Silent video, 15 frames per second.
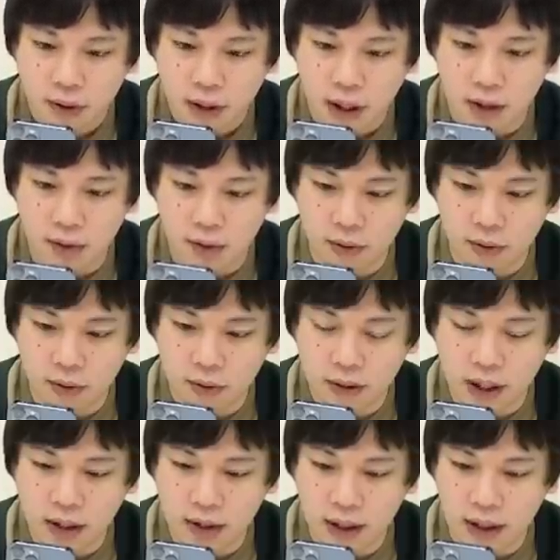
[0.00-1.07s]
あのー、
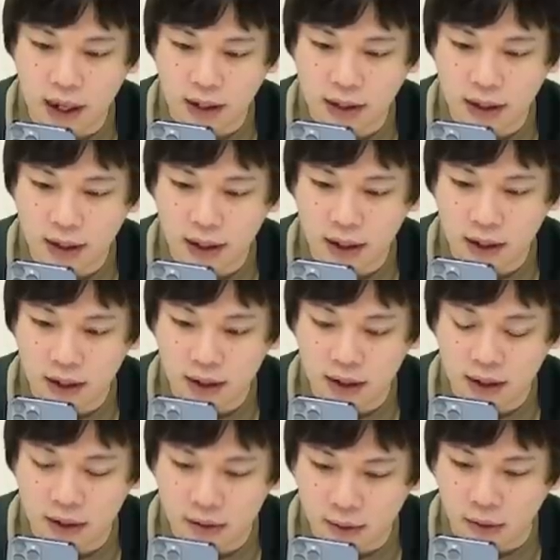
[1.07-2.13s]
大体当たりが
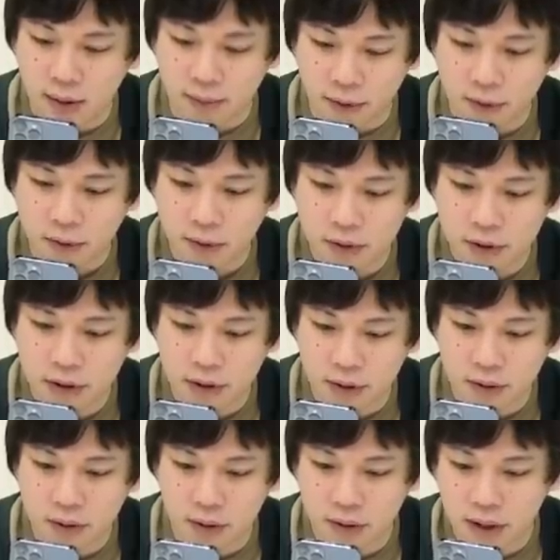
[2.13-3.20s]
いるコラボ、星
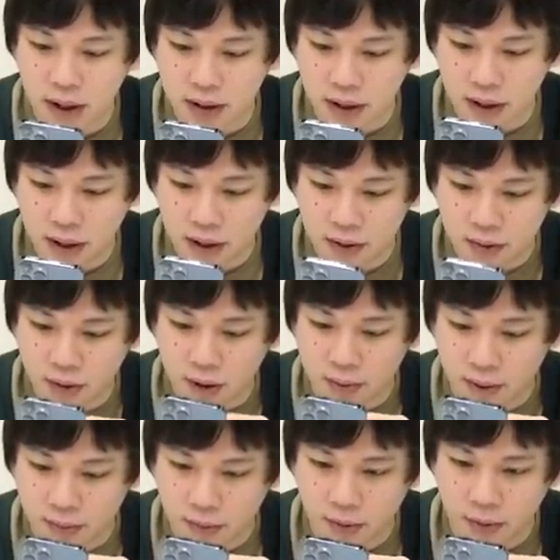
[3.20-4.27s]
4号に当たりがいるコラボ
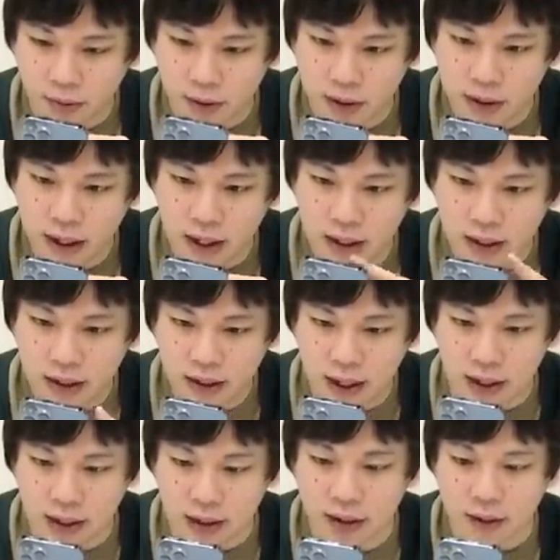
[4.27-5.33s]
でも、いて1
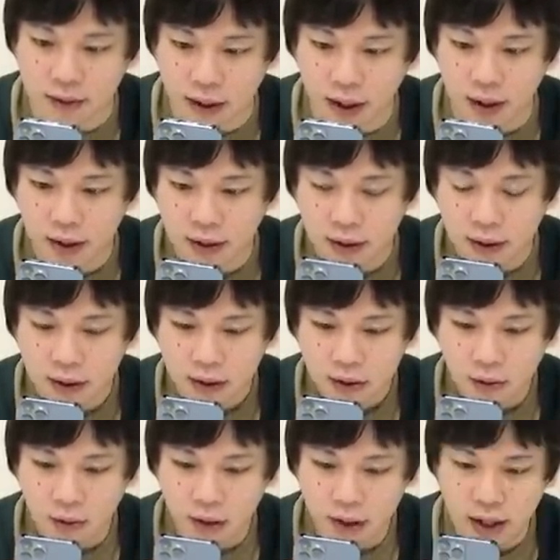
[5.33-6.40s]
体なんだよね。
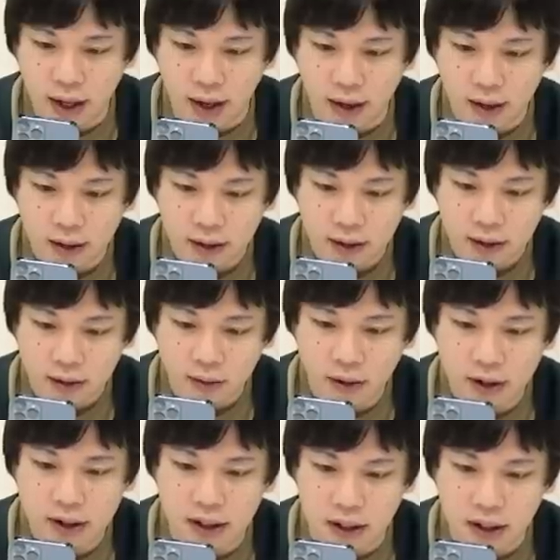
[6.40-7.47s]
これね、お
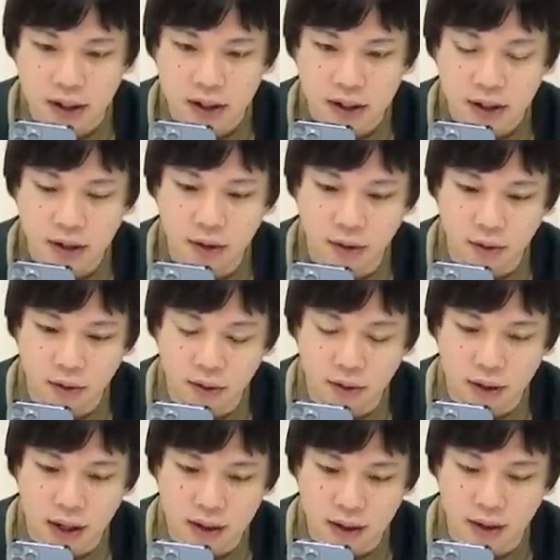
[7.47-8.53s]
かしい。両
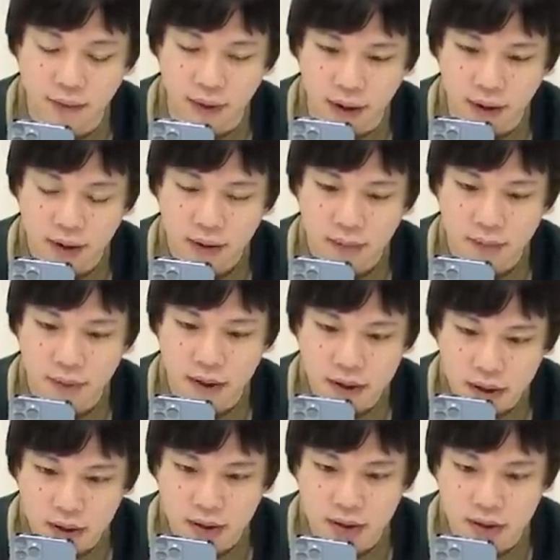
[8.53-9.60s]
方当たりだわ。め
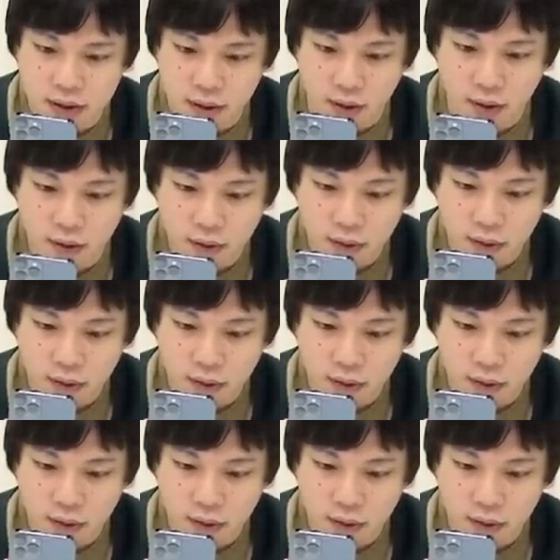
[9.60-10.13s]
ちゃくちゃ強い。か